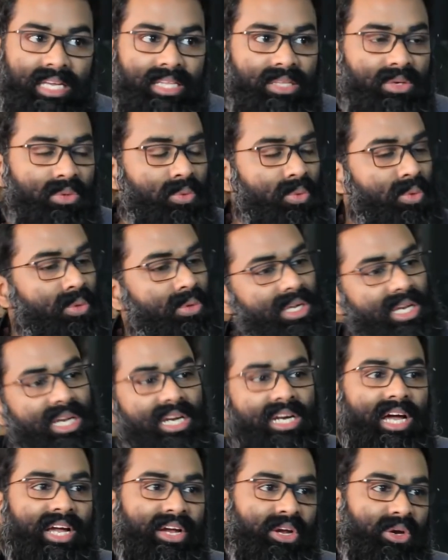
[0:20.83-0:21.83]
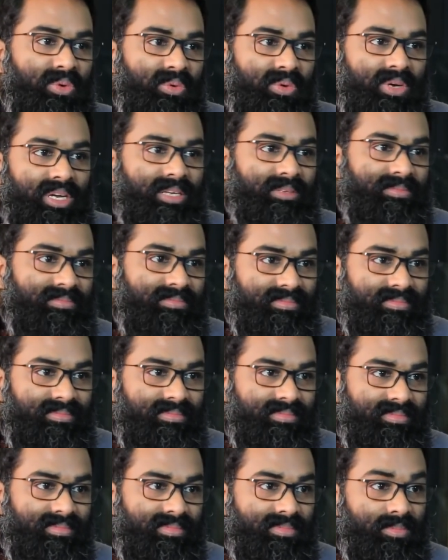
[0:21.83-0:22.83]
இது உண்டில் நாக்கிடும்
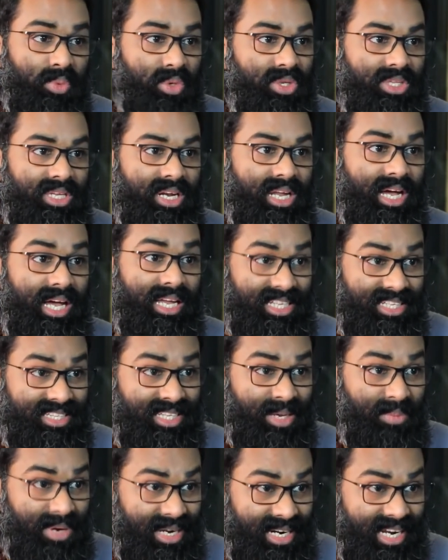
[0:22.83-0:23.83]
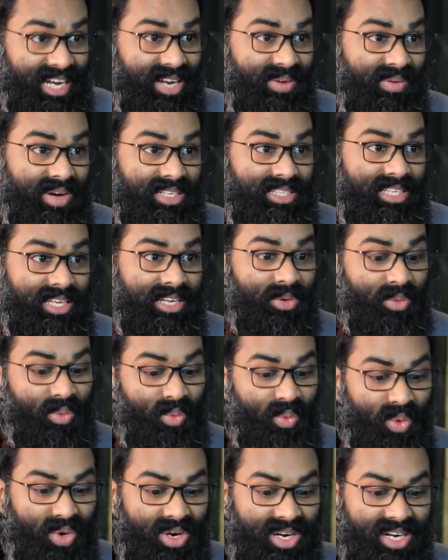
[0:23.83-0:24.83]
புரியுதுங்களா அதனால தான் தமிழில் நல்ல வார்த்தை
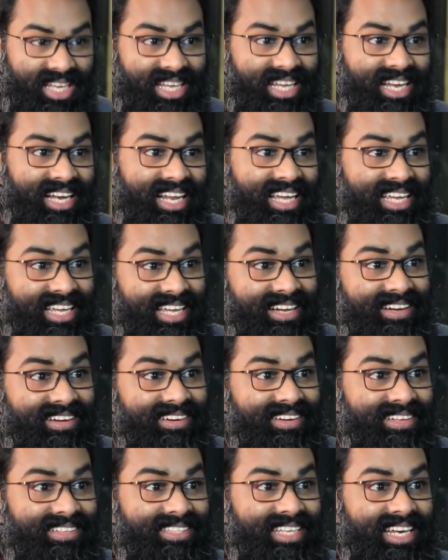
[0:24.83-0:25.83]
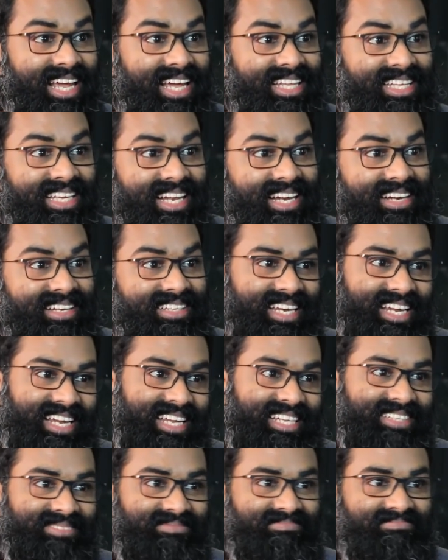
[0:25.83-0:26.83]
உண்டு இல்லை இருக்குன்னு தெரியாது இல்லைன்னு
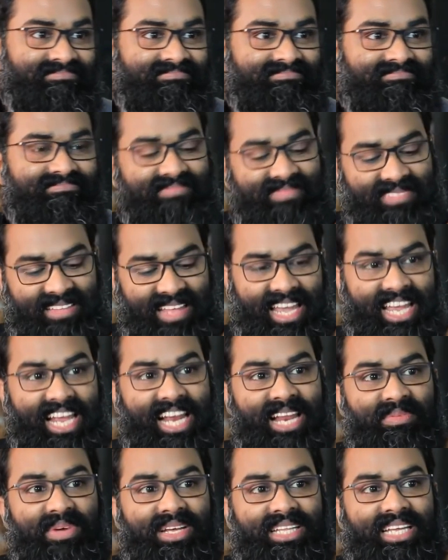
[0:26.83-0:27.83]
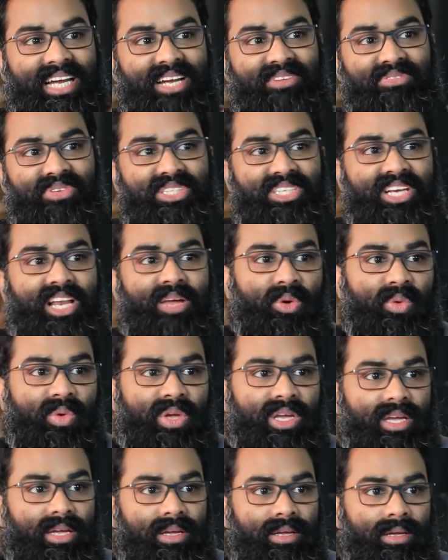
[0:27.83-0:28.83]
தெரியாது டெய்லியுமே அந்த கன்ஃபியூஷன்லேயே
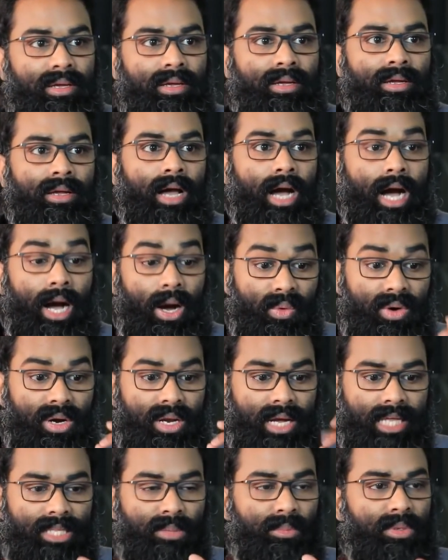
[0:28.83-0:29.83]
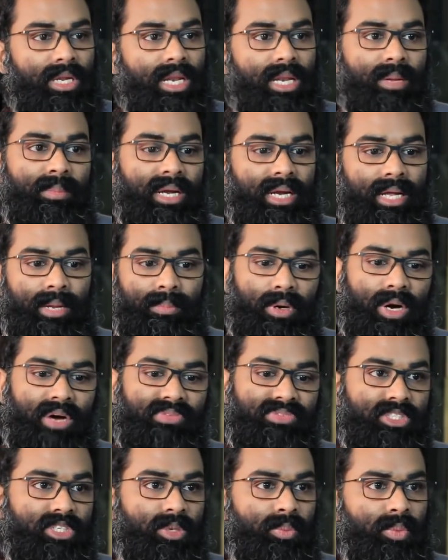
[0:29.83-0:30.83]
போவீங்க அவங்களுக்கு அதை மட்டும் இல்லைம்மா நான் இப்போ
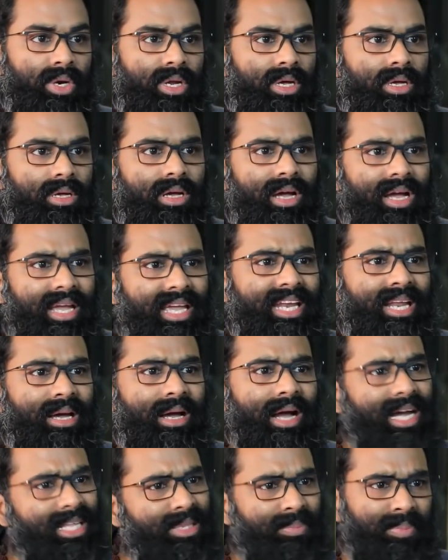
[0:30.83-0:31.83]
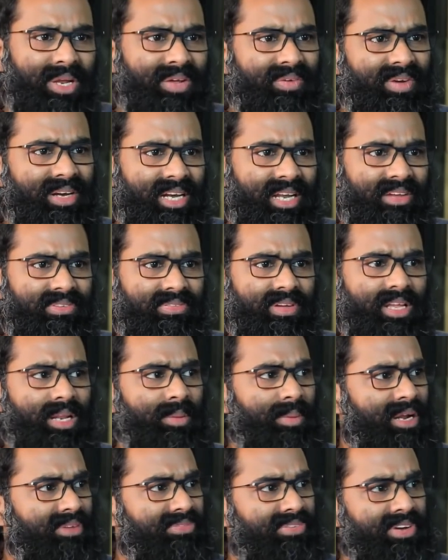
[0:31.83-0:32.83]
ஆஃபீஸ்க்கு போகிறேன் இங்கே நான் அது ப்ரைவேட் லைஃப்
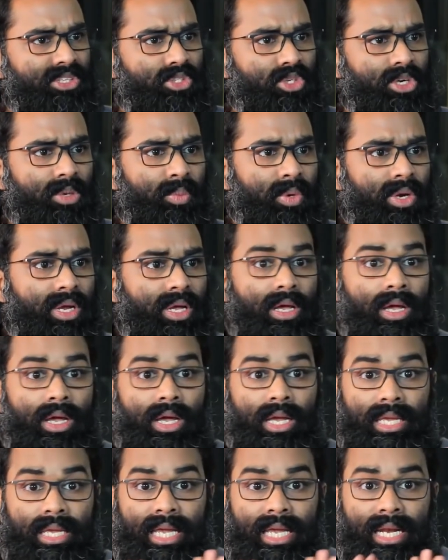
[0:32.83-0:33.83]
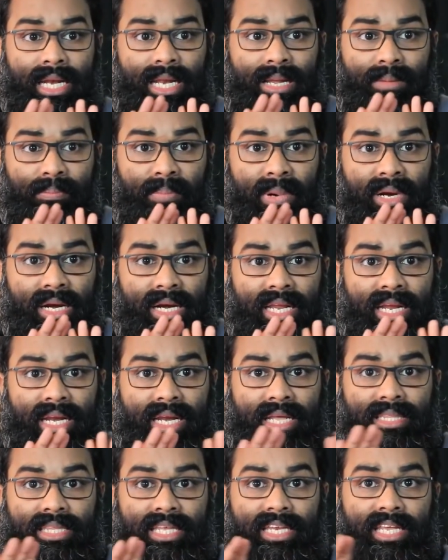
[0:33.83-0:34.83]
இல்லைம்மா நான் ஃப்ரெண்ட்ஸோட போகிறேன் என்ன
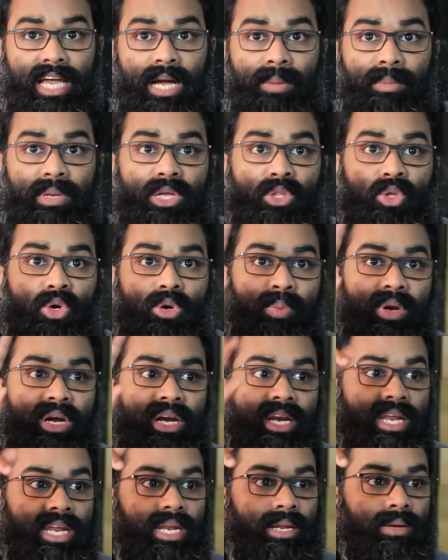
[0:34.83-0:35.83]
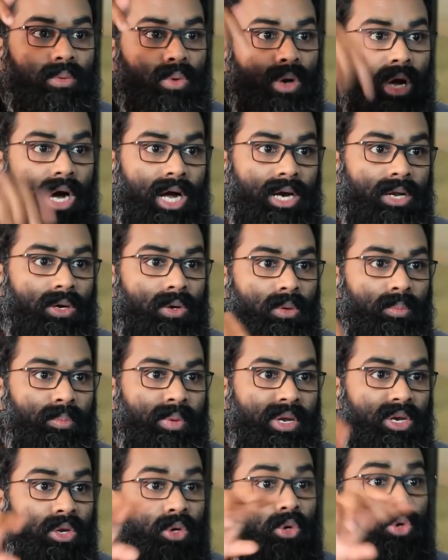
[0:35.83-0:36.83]
பண்ணுறீங்கன்னே தெரியாமல் ஏதோ பண்ணுறீங்கன்னு ஒரு ஆணுக்கோ
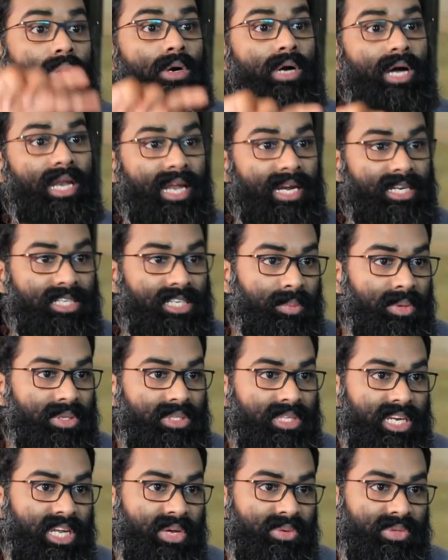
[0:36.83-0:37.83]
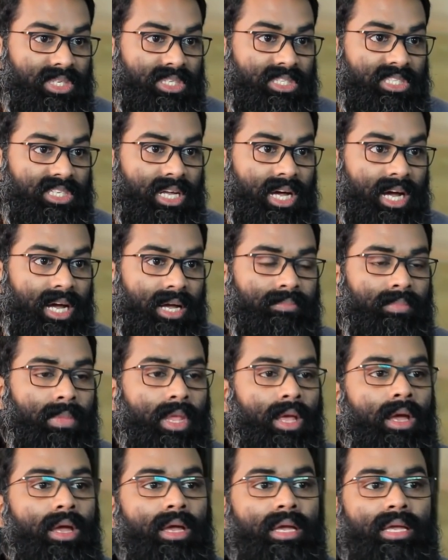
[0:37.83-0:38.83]
பெண்ணுக்கோ கல்யாணத்துக்கு அப்புறம் தெரிய வந்துச்சுன்னா
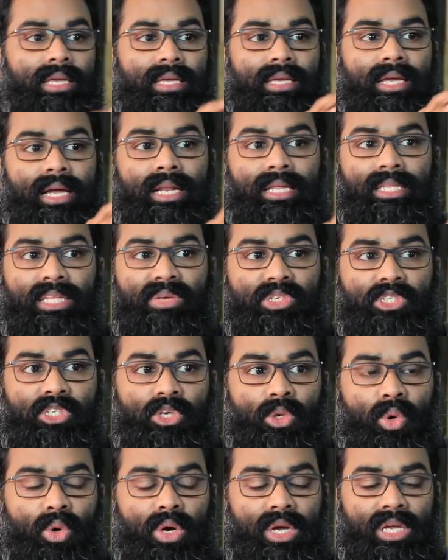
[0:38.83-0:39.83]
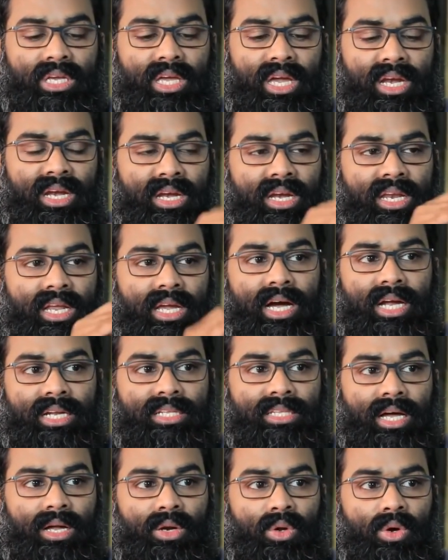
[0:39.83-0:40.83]
எழுதி வச்சுக்கோங்க என்றைக்காக
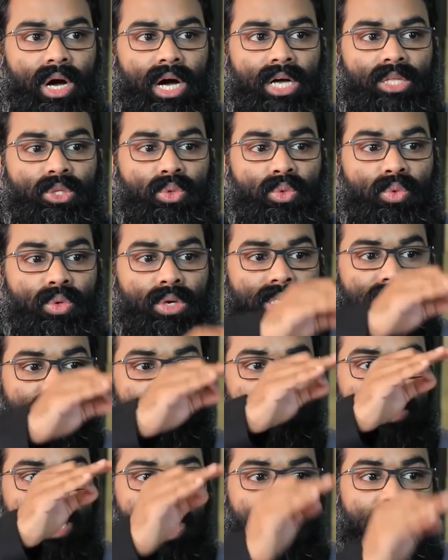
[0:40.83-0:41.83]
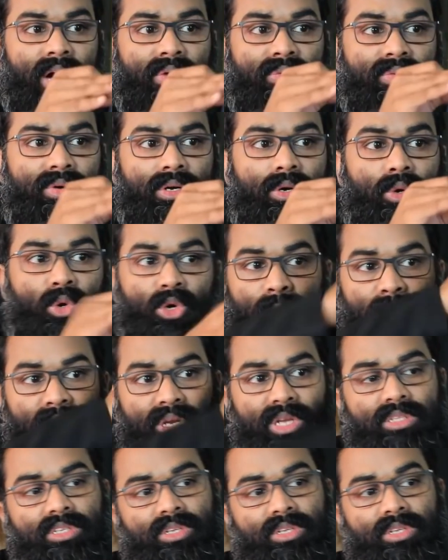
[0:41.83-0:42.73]
இருந்தாலும் அது உங்களை சாவுக்கு கொண்டு போய்